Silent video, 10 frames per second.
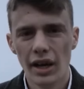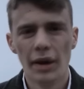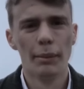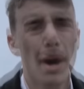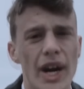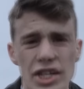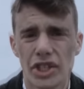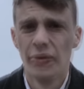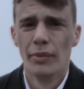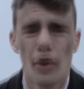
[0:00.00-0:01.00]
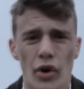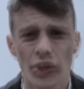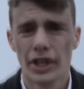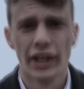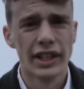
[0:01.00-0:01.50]
Мой друг
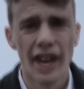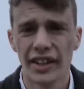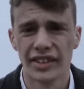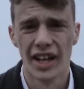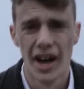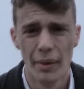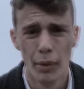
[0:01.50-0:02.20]
пишет песни, которые не